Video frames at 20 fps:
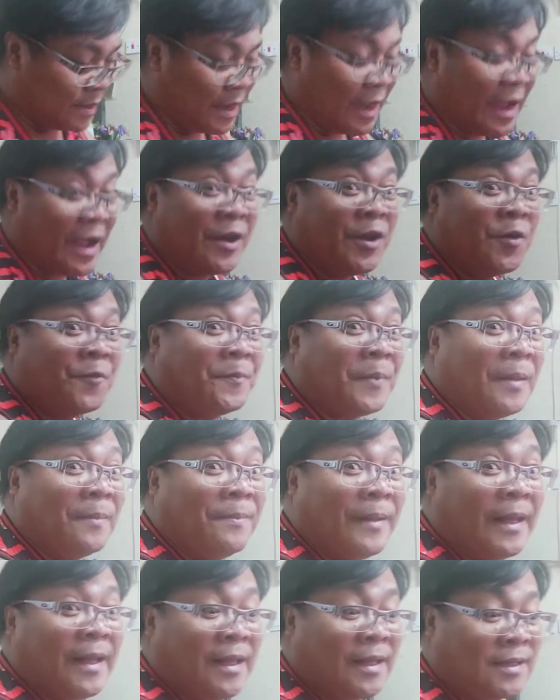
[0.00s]
ano pa
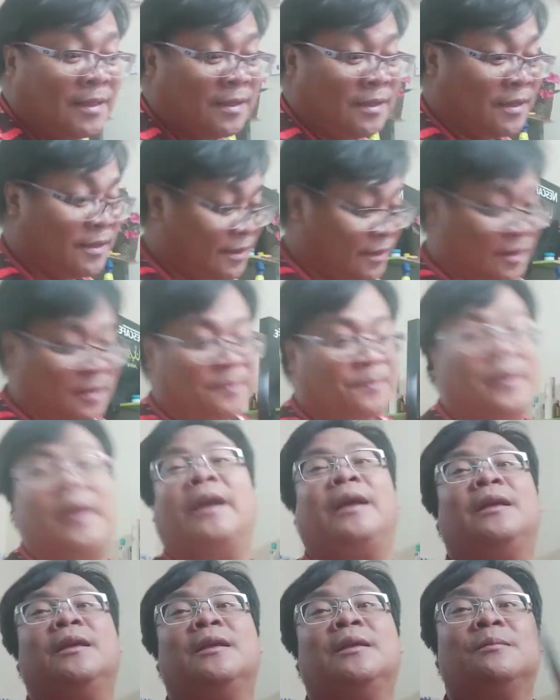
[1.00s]
ba? 'di
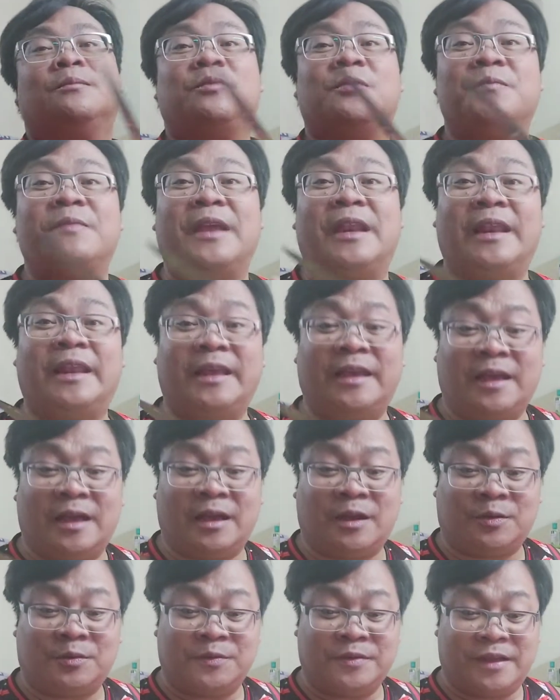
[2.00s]
ba? Bumili
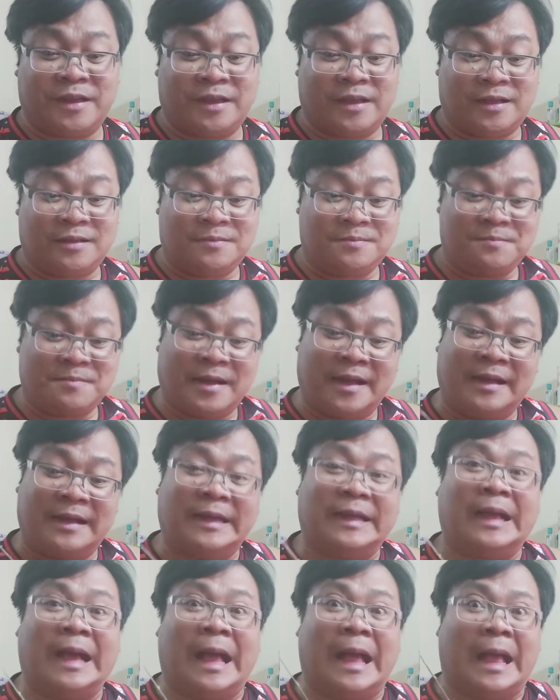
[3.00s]
ako ng
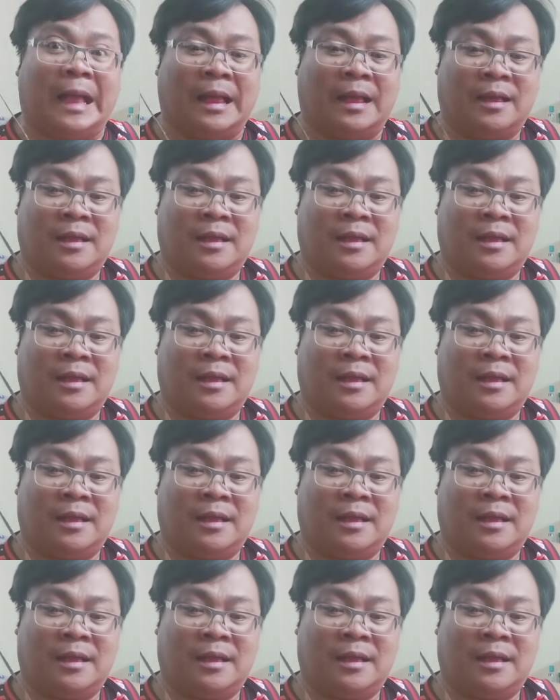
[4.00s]
mangga.